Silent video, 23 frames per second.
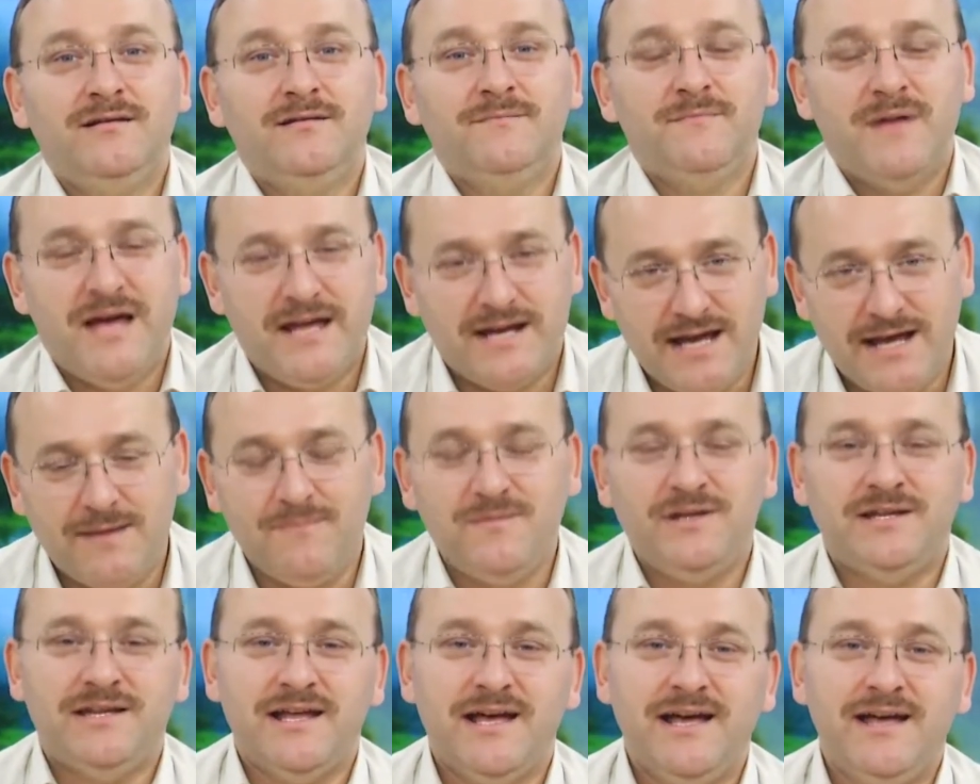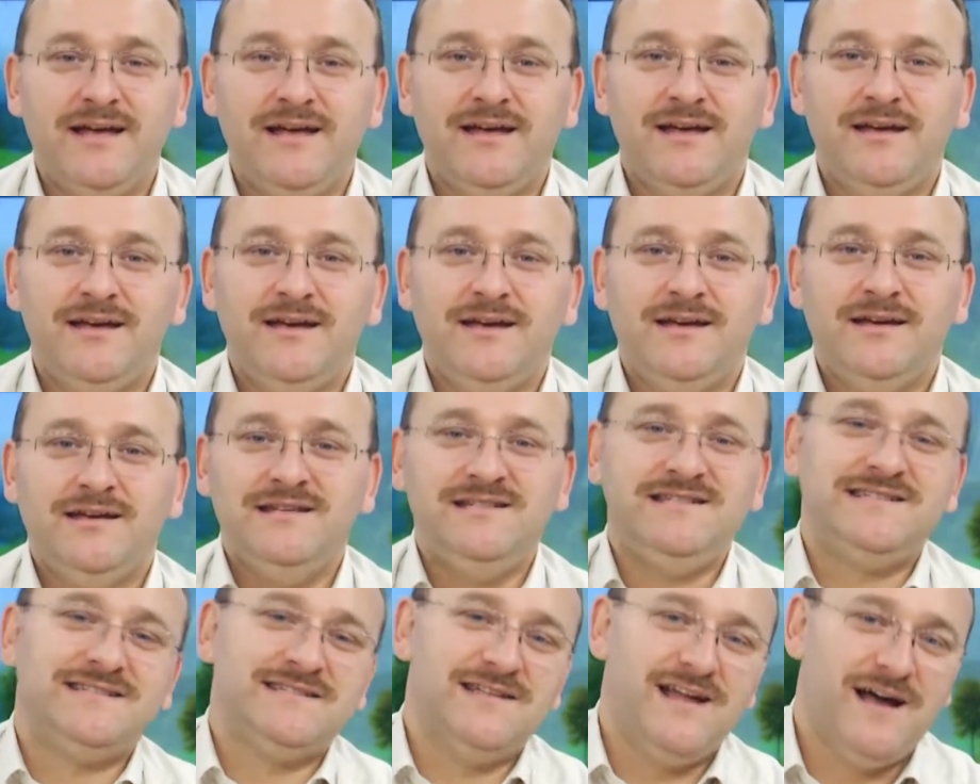Merhemi de
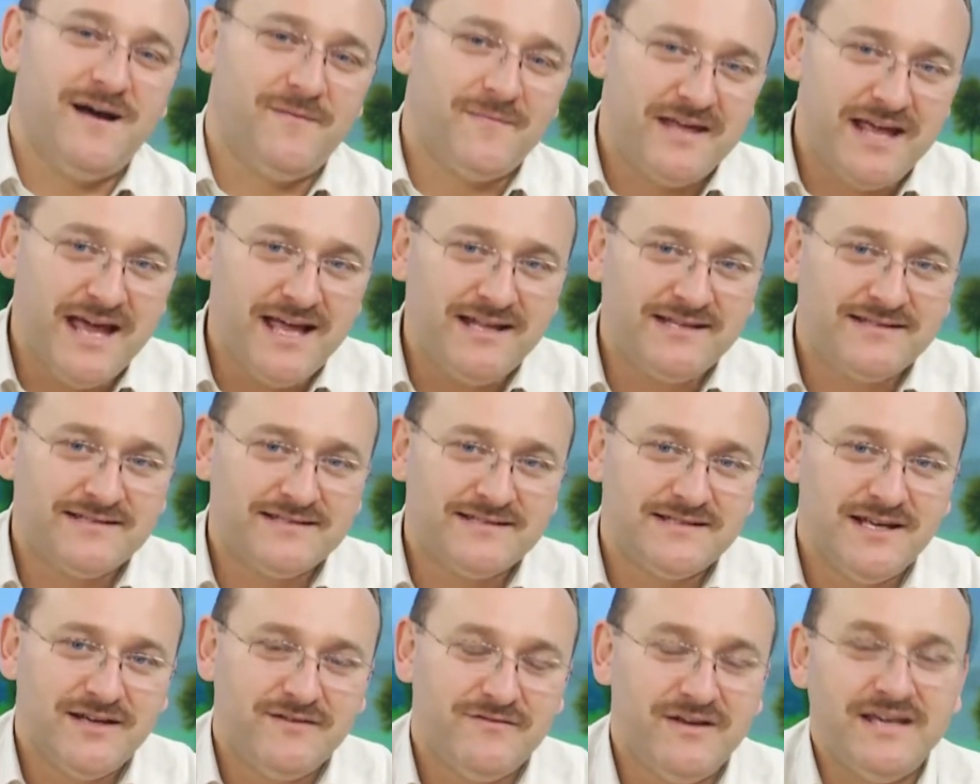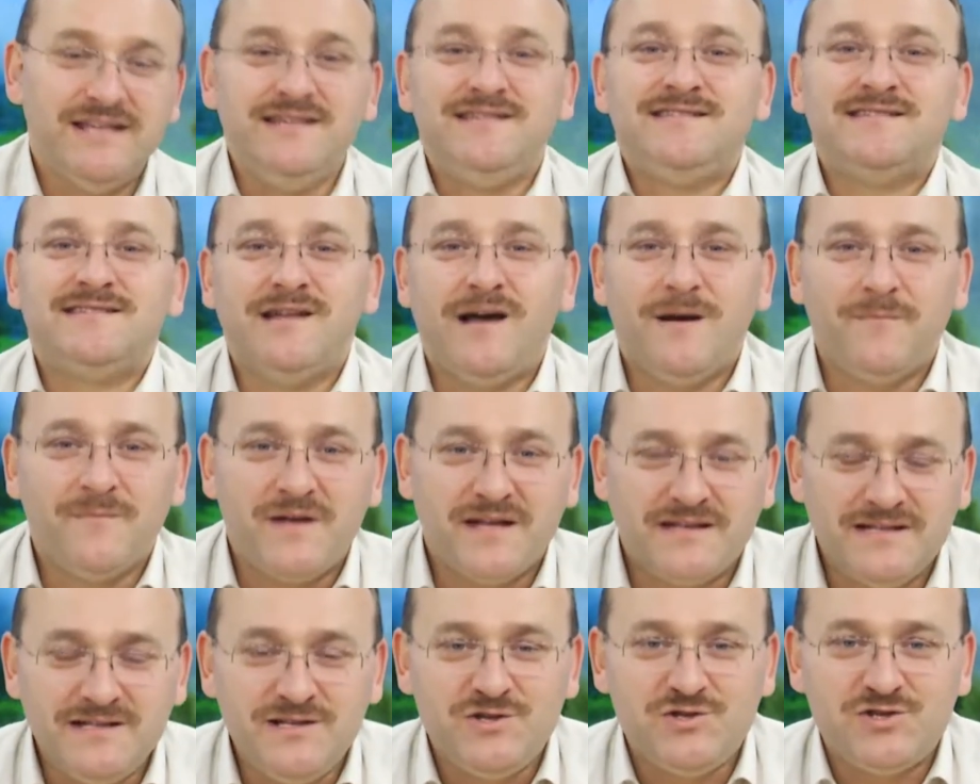İslamiyet ve
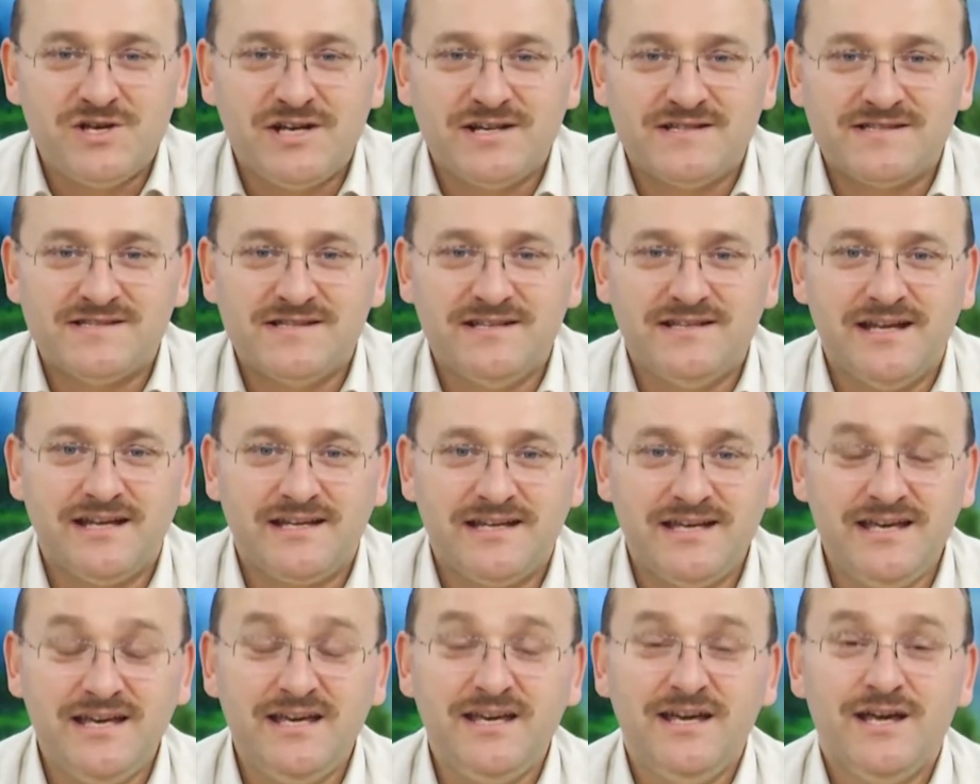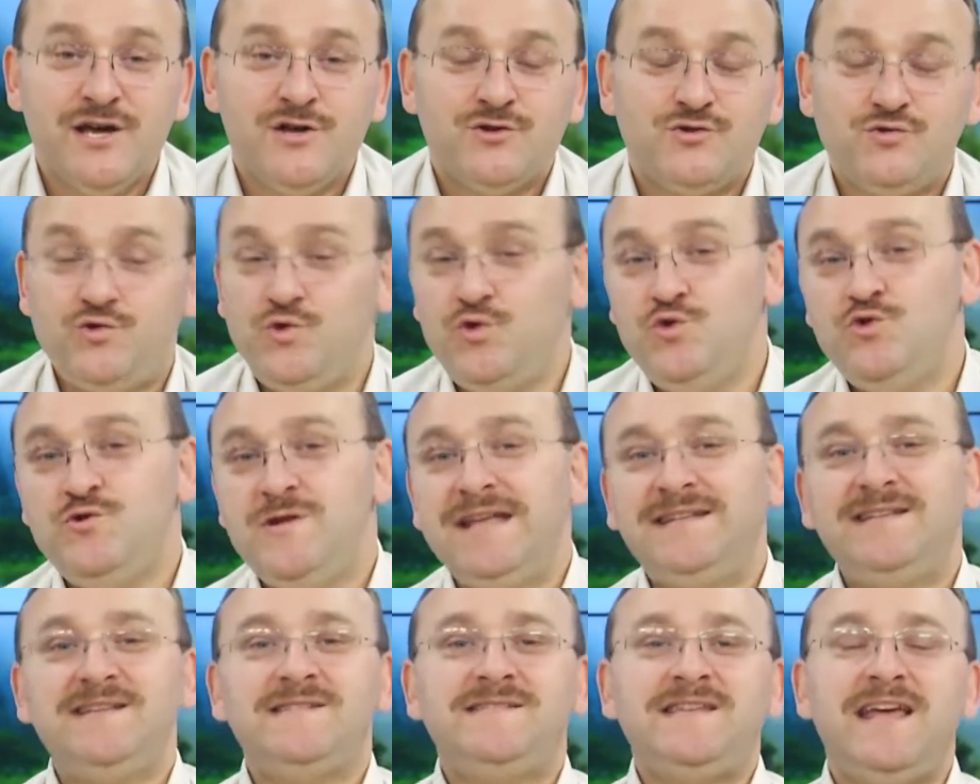İslamiyet'in içerisindeki
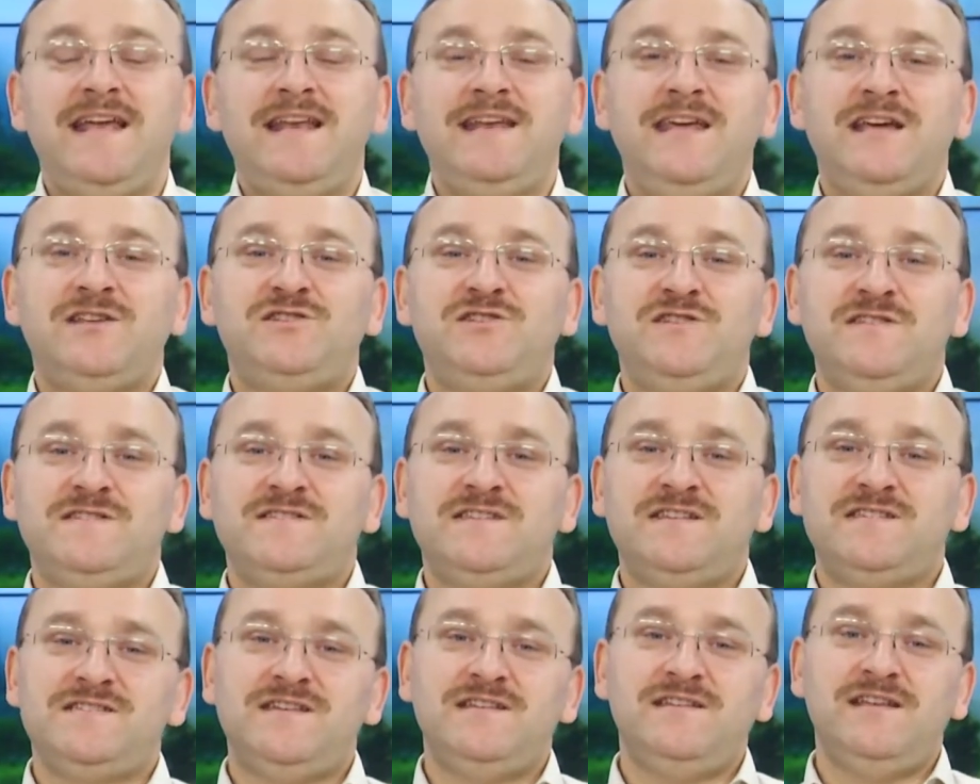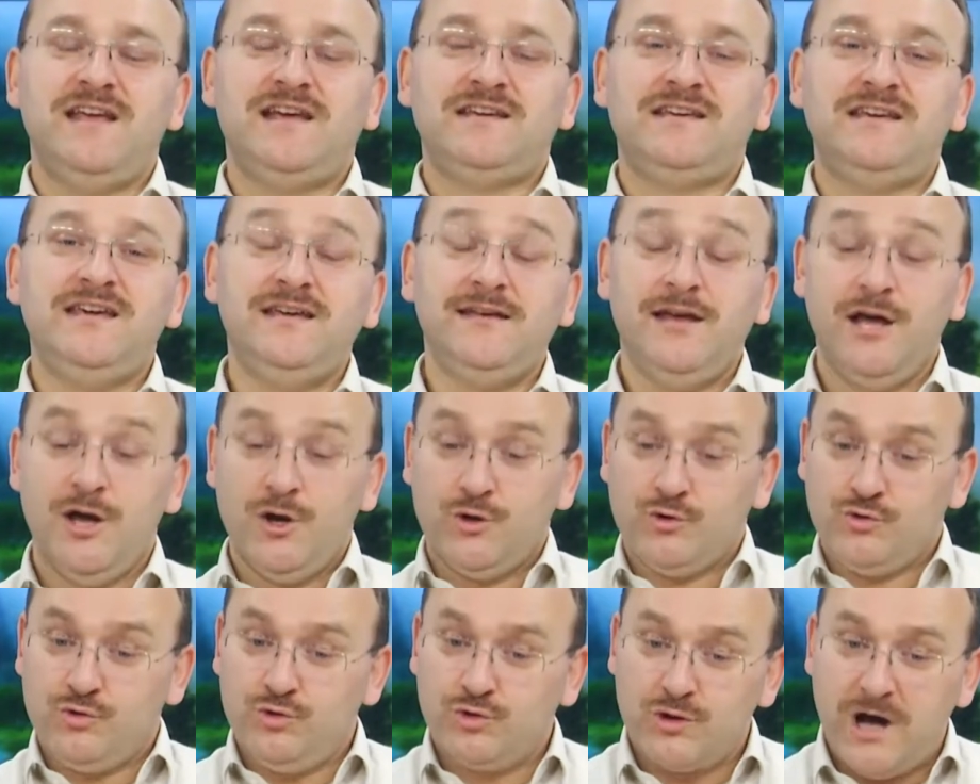sünnet-i seniye çizgisindeki
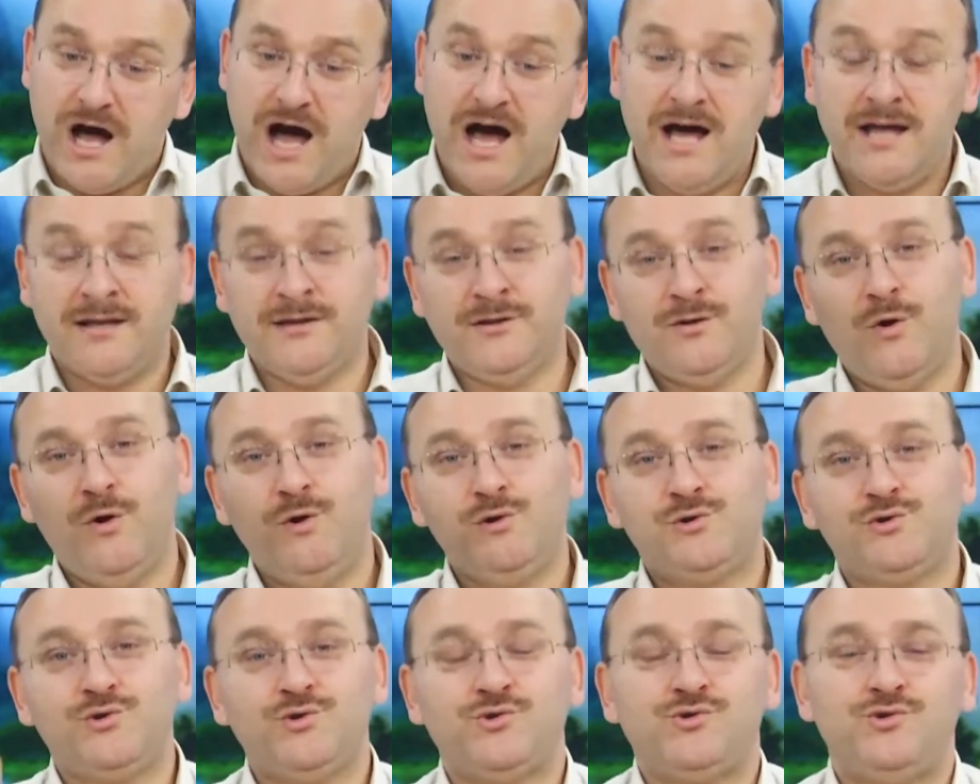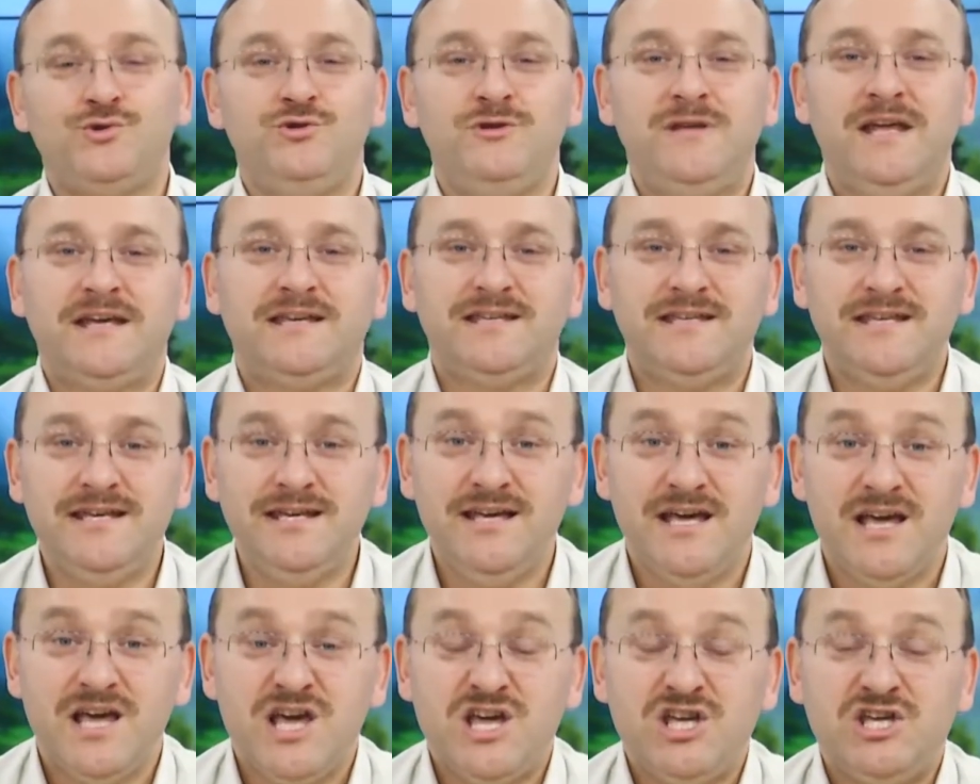Kur'an ölçüsündeki